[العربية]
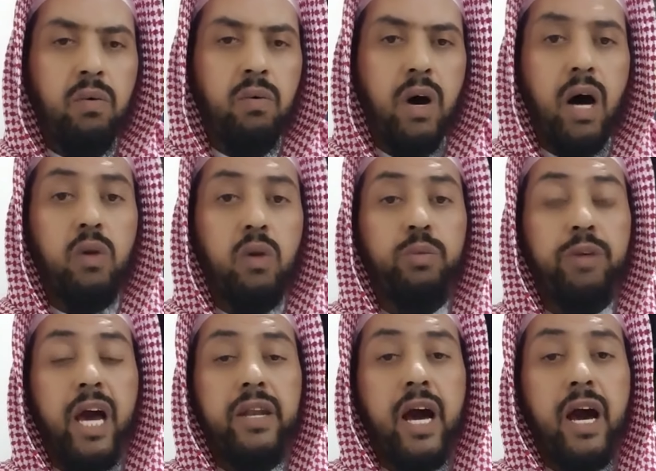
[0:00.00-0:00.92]
وقالوا
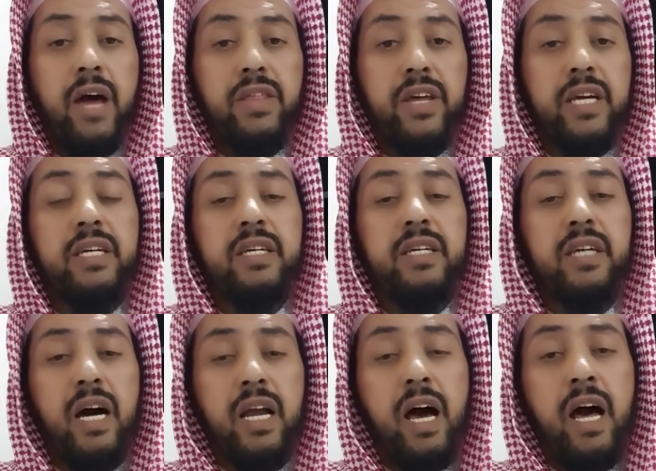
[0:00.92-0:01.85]
بأن
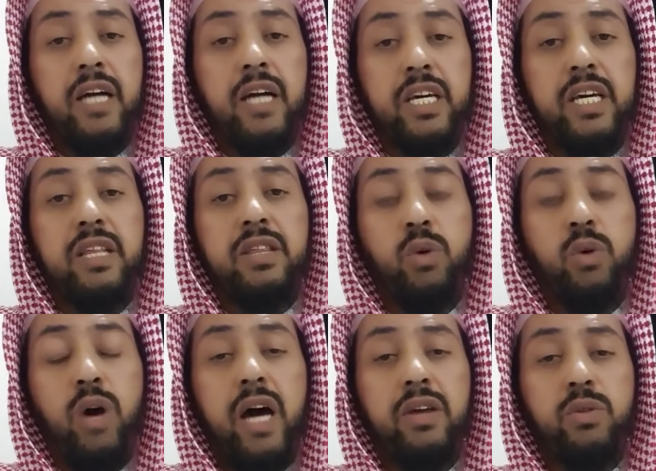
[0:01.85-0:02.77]
هذه الأحاديث
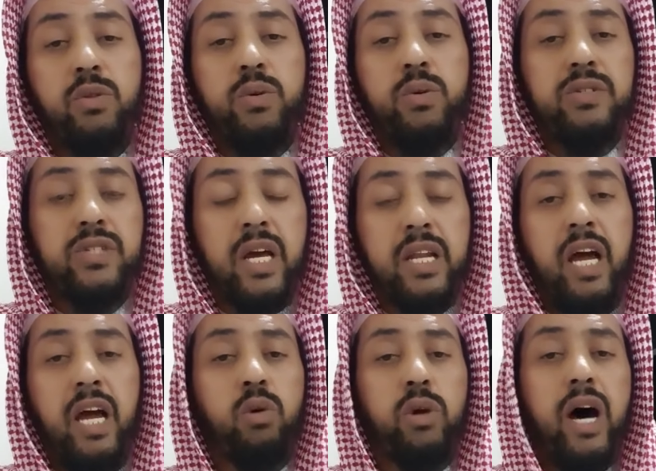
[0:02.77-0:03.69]
تعارض
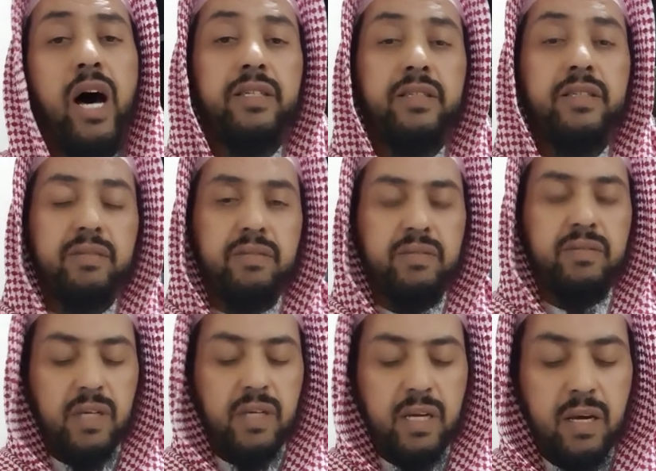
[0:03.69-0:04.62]
صريح القرآن
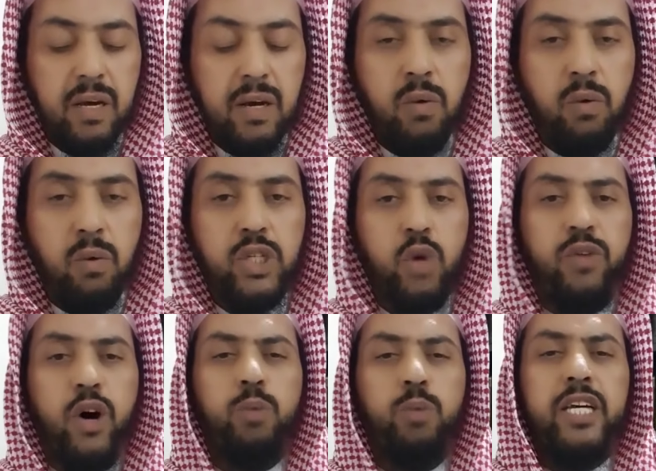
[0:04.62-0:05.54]

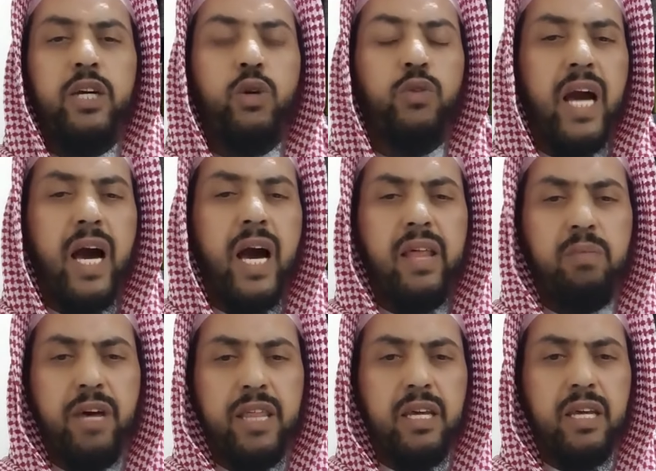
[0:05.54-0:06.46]
وسوف أبين في هذا
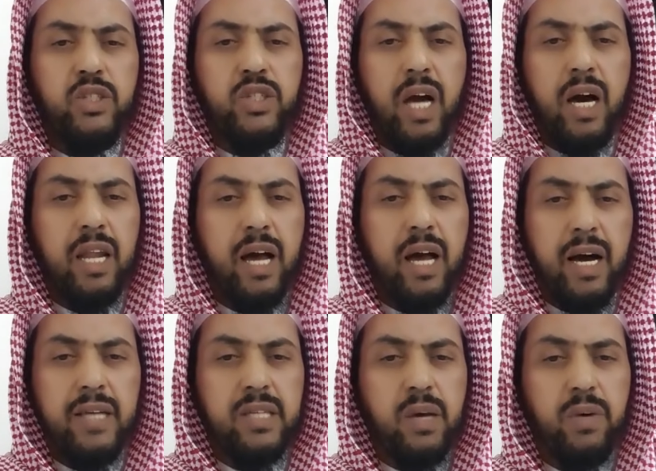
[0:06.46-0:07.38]
البث إن شاء
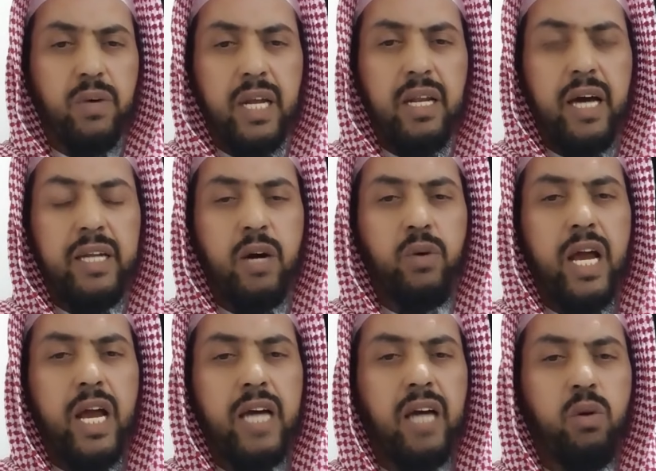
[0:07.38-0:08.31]
الله عز وجل
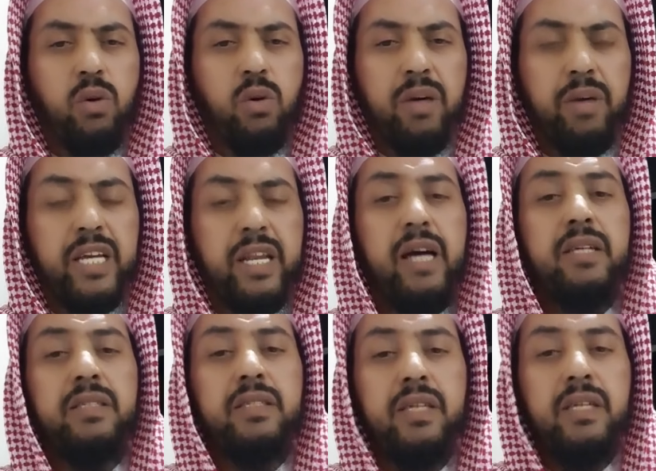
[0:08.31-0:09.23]
أنه لا تعارض
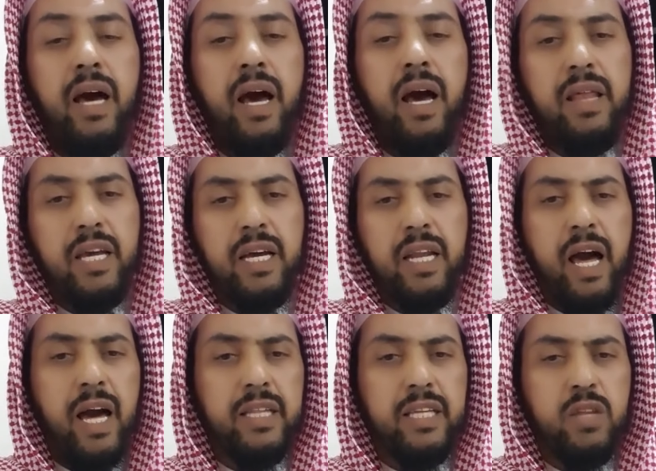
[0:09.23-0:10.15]
بين هذه
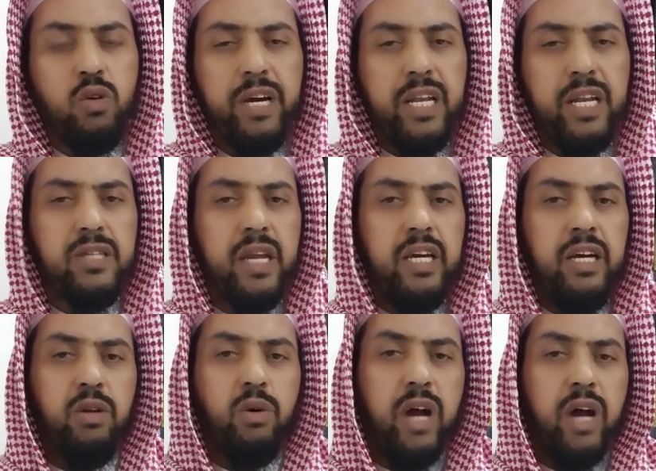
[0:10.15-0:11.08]
الأحاديث وبين
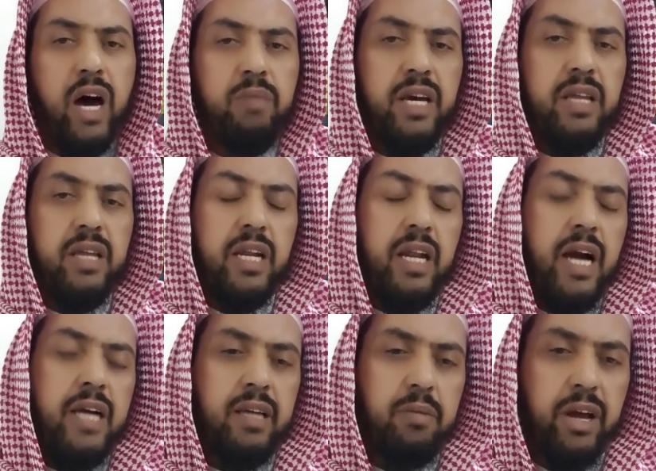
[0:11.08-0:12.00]
صريح القرآن بإذن
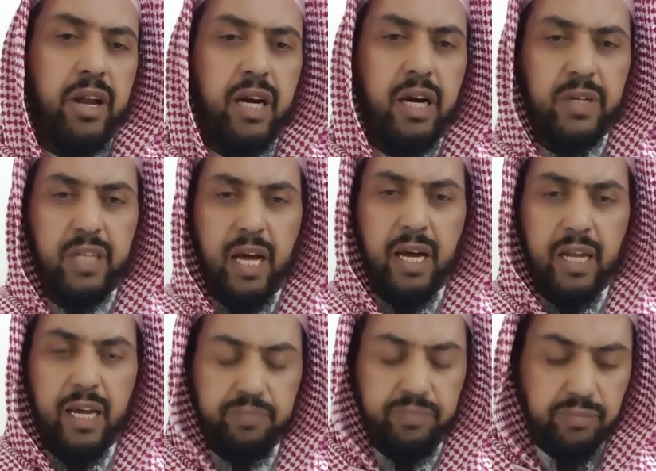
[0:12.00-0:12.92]
الله تبارك
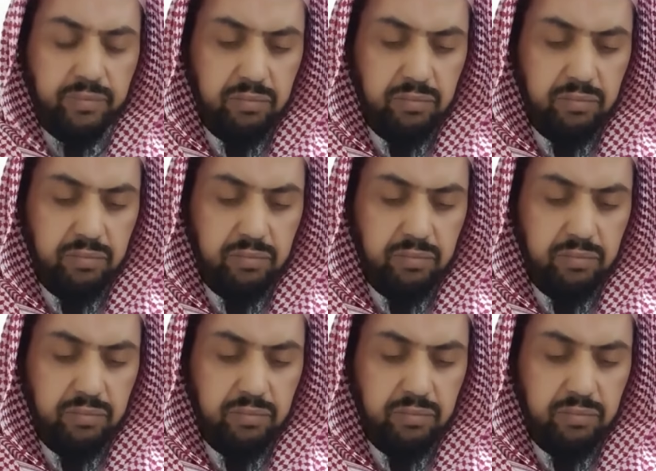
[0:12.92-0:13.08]
وتعالى